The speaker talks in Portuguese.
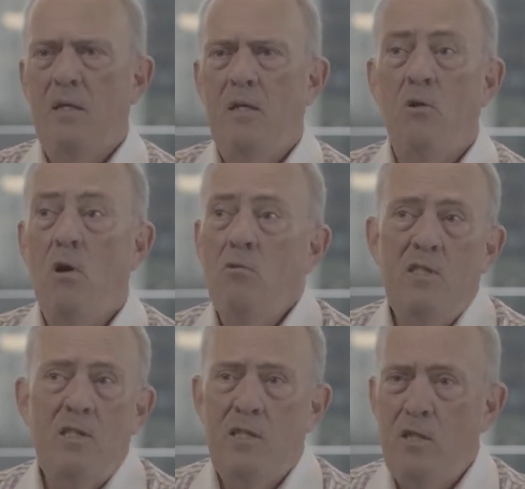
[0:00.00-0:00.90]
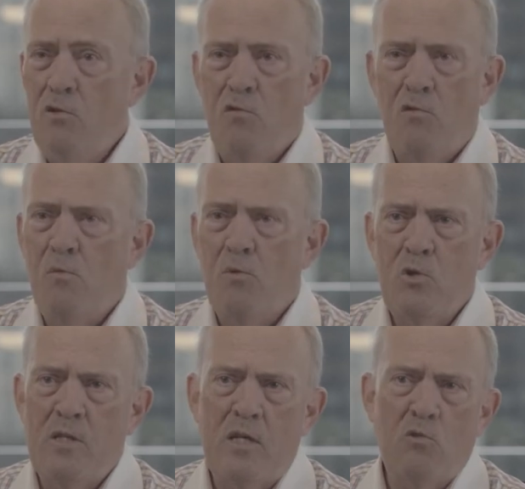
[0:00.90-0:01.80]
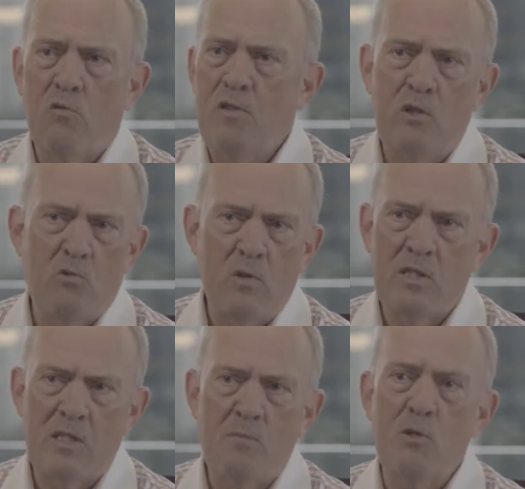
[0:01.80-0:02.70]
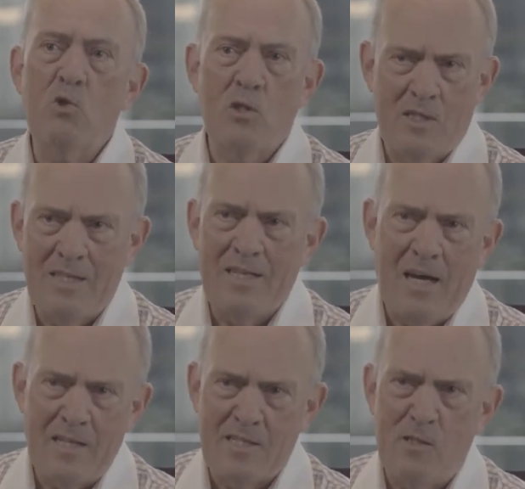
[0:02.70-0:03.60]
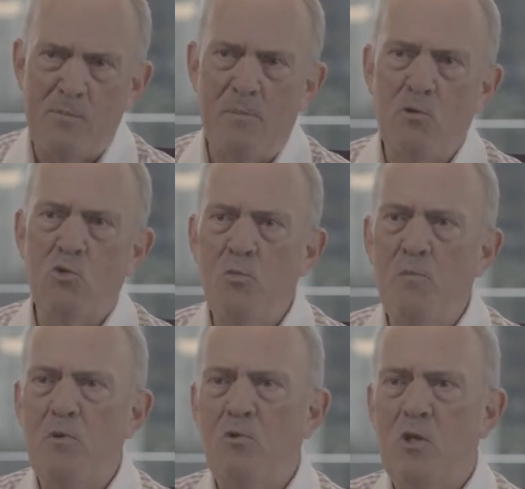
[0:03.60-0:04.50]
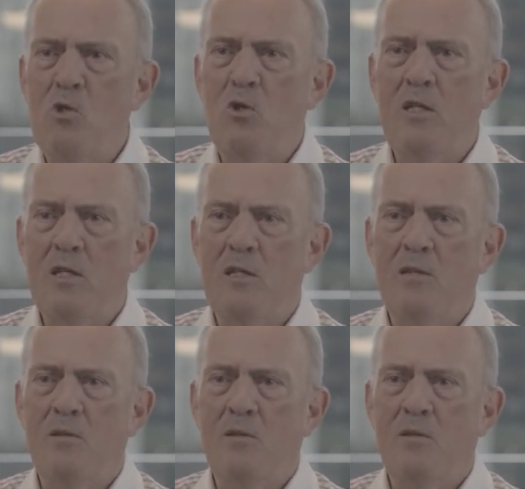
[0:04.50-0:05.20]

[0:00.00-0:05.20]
e logo em seguida tive a oportunidade com 22, três pessoas ligadas nesse primeiro grupo que me perguntaram se eu queria